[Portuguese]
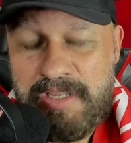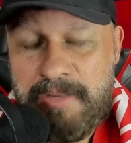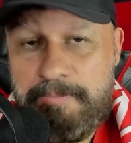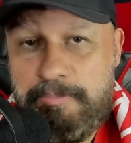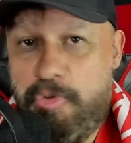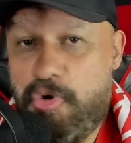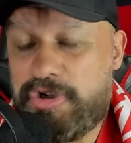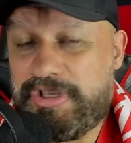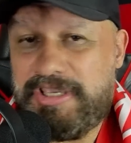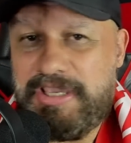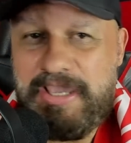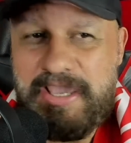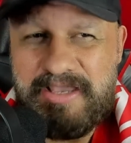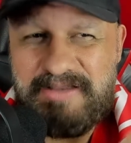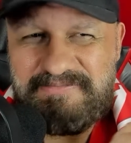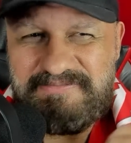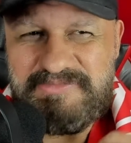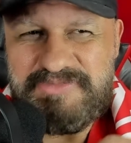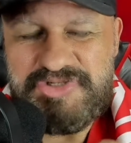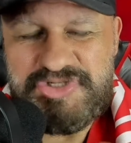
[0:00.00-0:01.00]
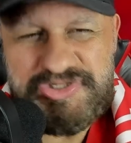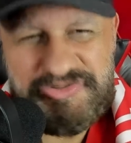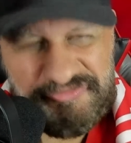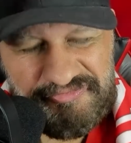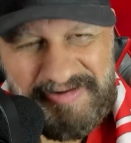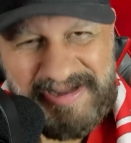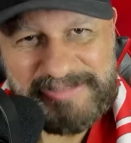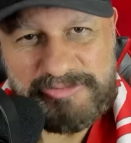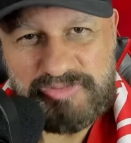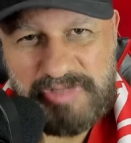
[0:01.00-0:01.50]
Porque, de
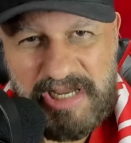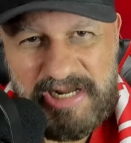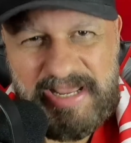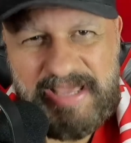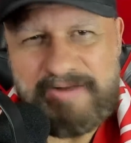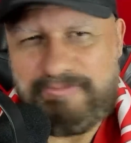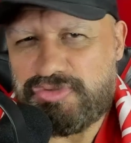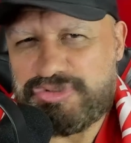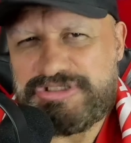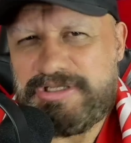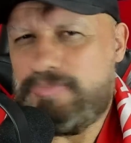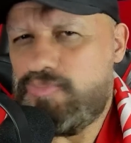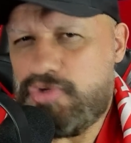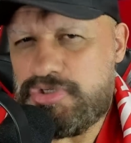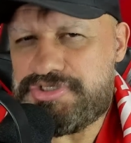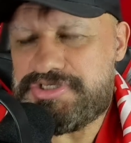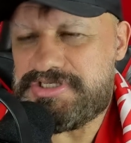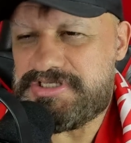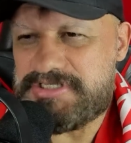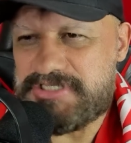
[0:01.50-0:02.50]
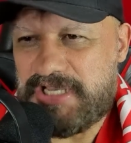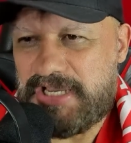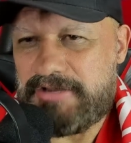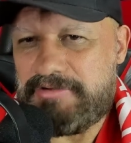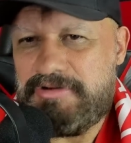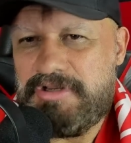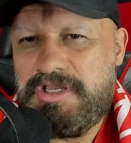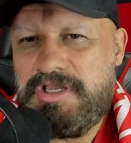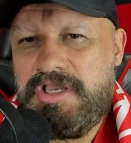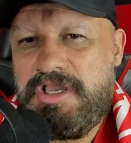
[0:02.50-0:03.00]
fato, galera, vou ser muito sincero.
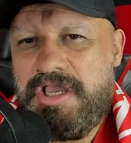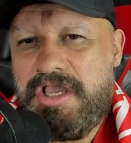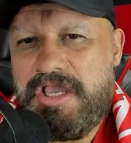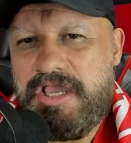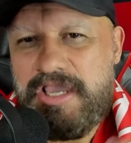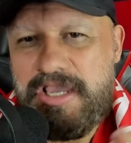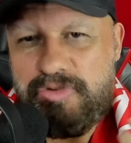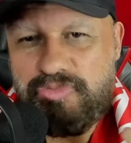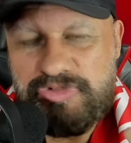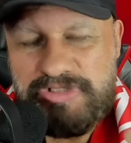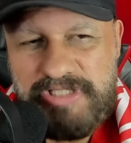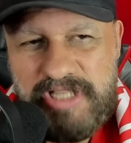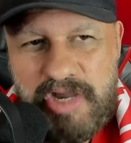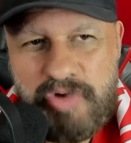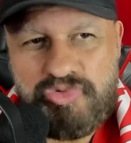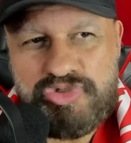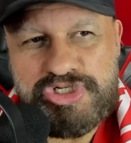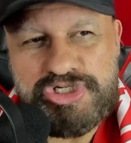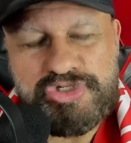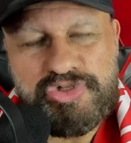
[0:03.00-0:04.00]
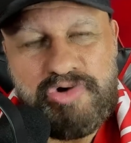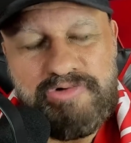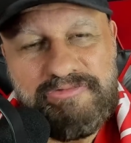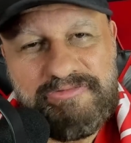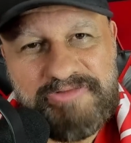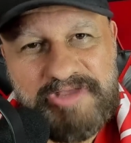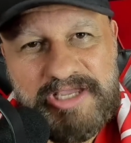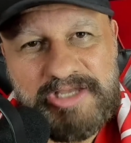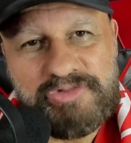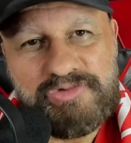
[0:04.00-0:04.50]
Eu não estou
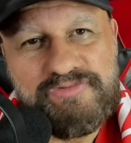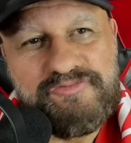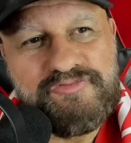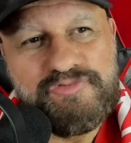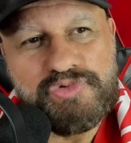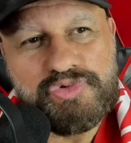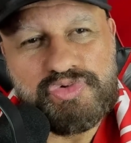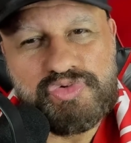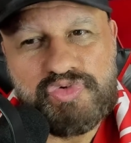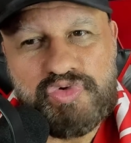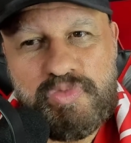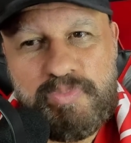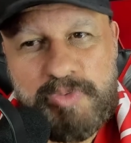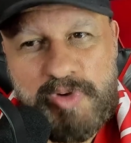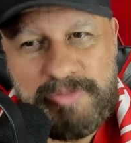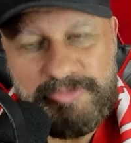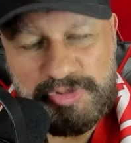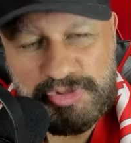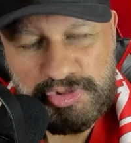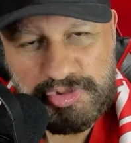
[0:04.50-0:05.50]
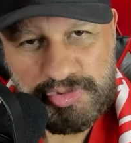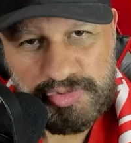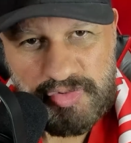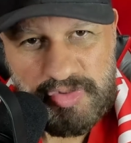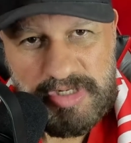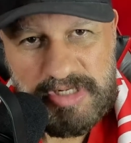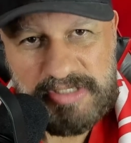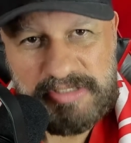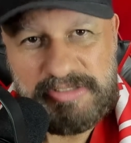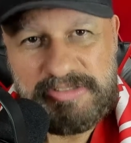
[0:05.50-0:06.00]
vendo um futuro
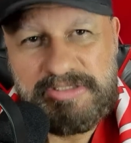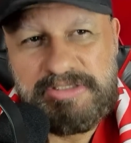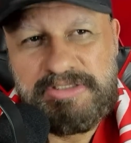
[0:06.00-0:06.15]
promissor